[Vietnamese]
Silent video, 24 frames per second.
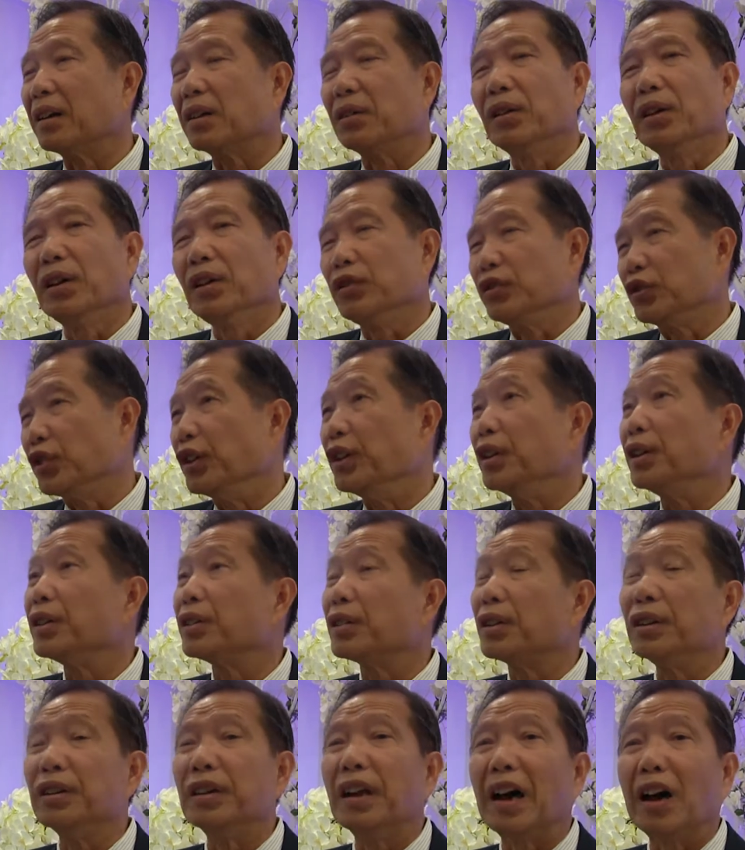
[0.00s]
đó chỉ
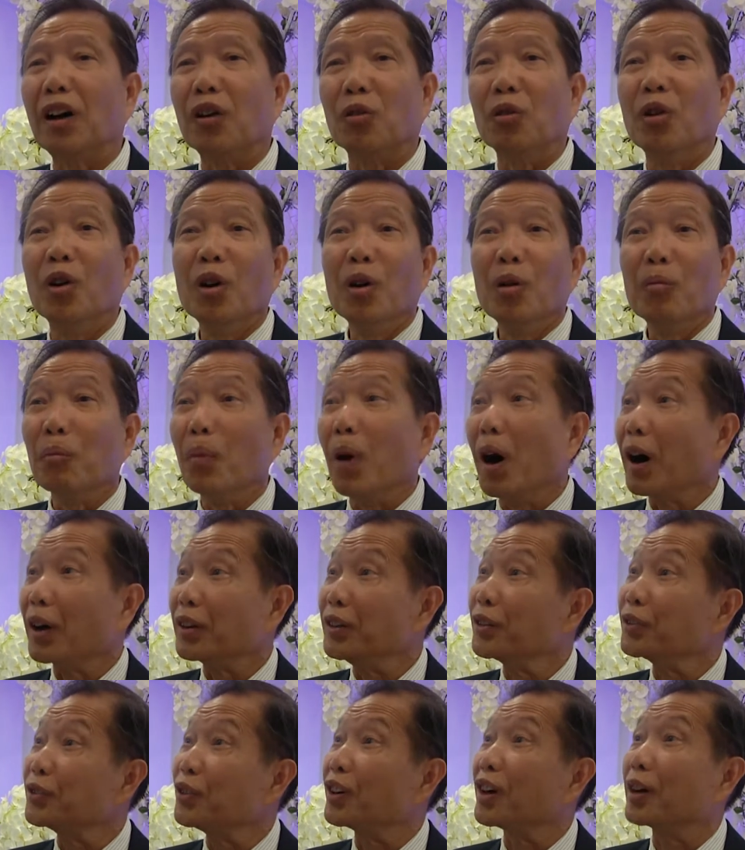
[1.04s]
khi nào mở
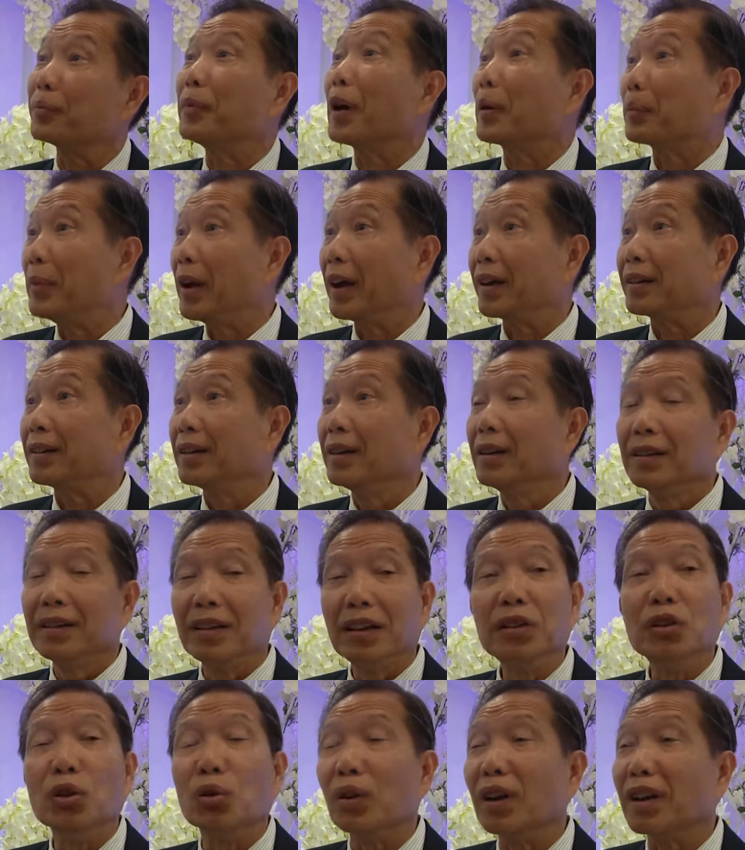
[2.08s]
những trường hợp đặc biệt
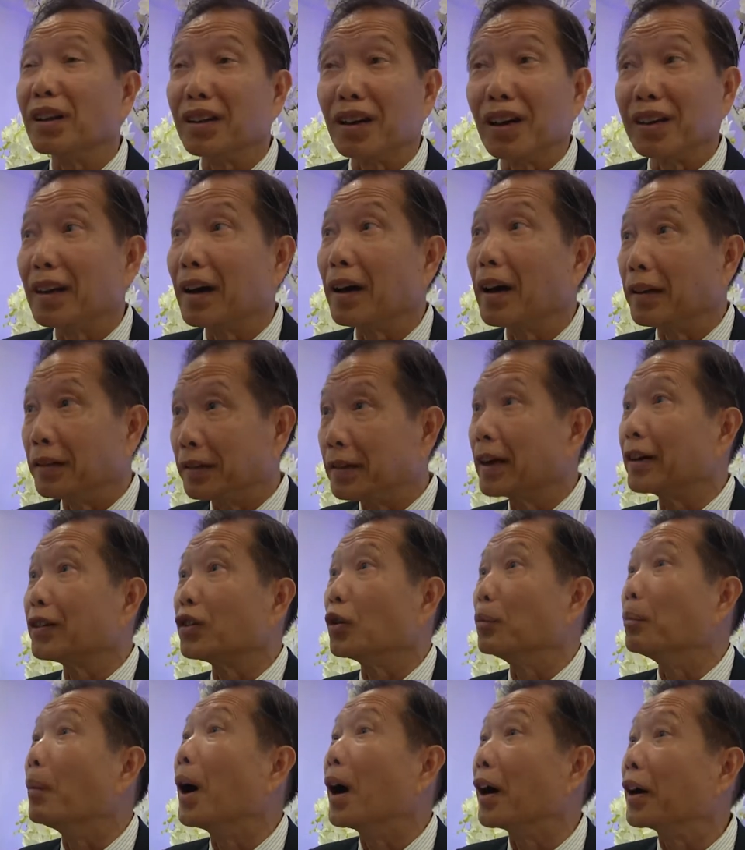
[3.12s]
thí dụ là người ta gần chết
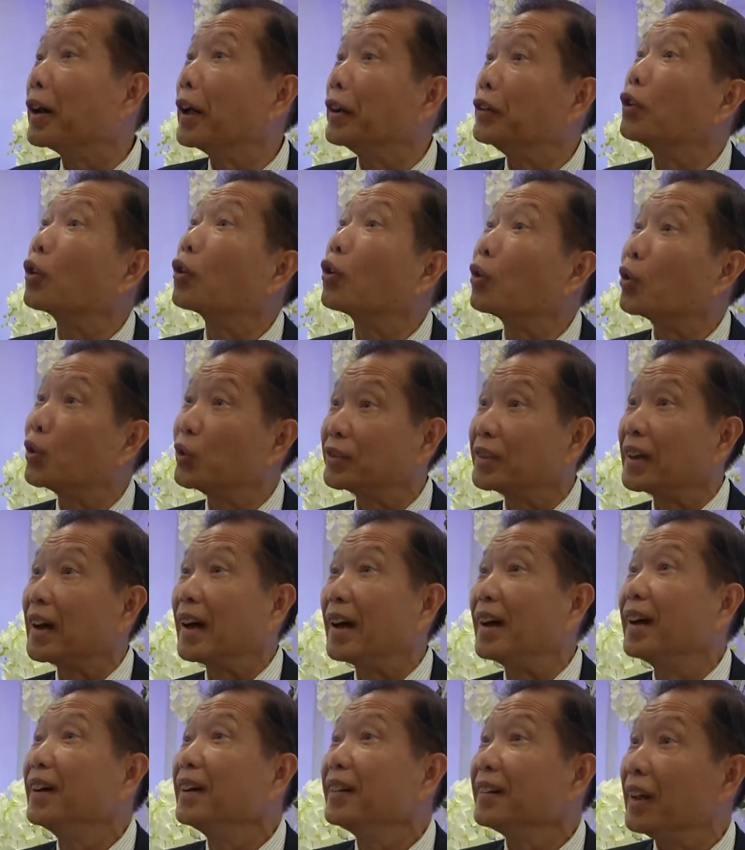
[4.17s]
rồi mở để cho có lương xa
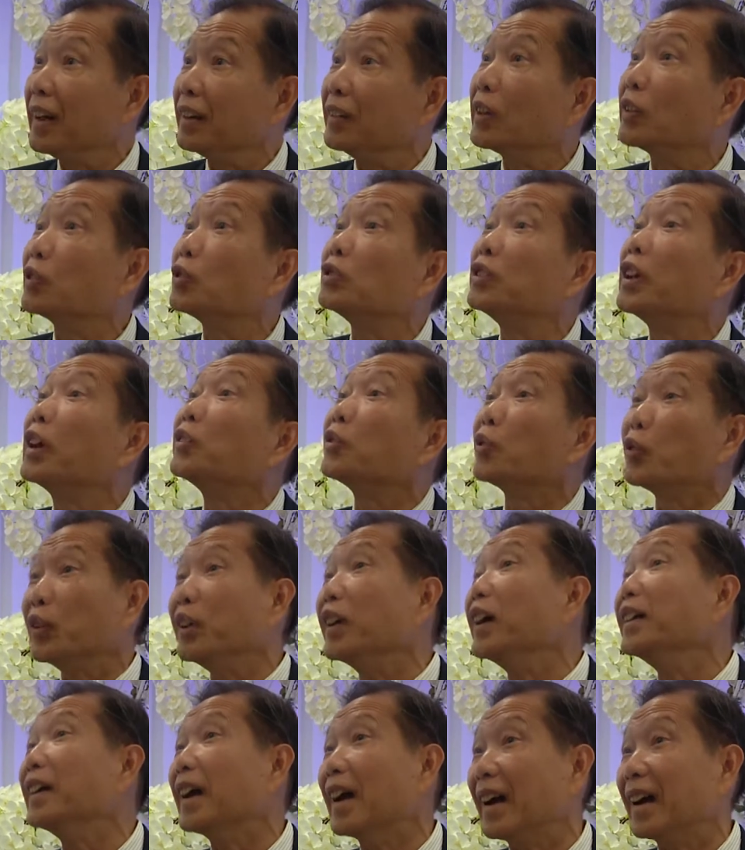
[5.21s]
để người ta chết cho nó
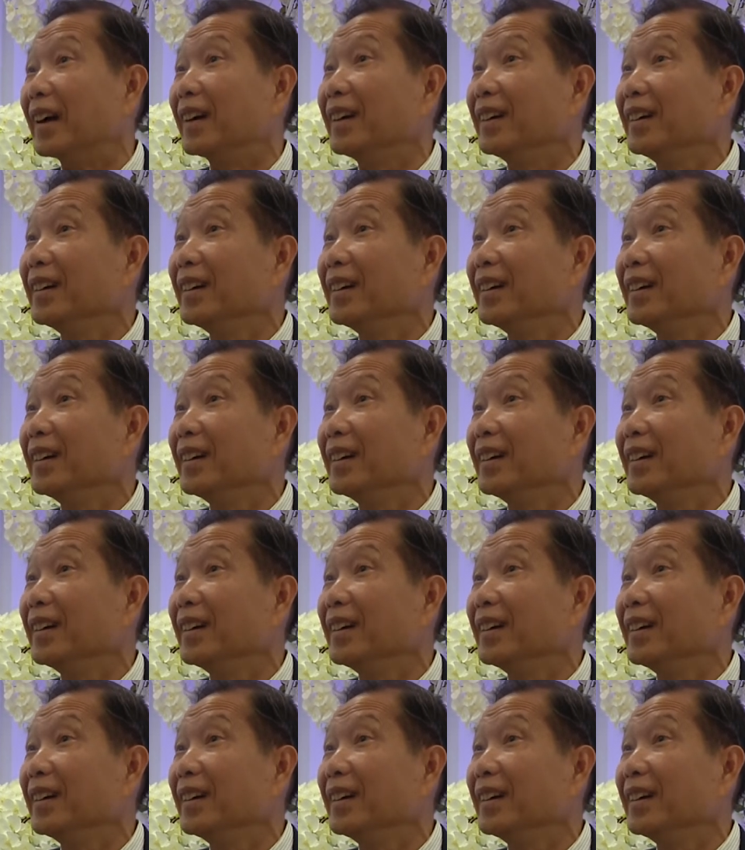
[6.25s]
dễ dàng